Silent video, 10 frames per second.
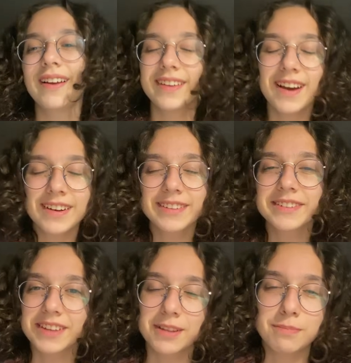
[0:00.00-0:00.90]
Yarın
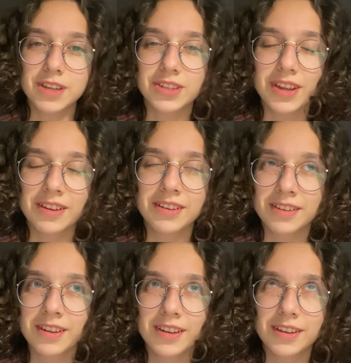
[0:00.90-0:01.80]
saat 5'te
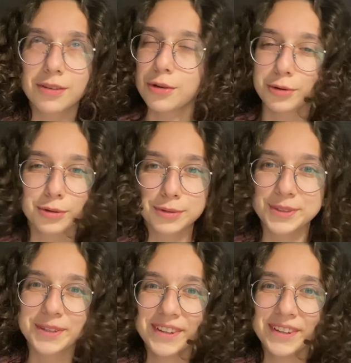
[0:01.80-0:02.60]
görüşürüz.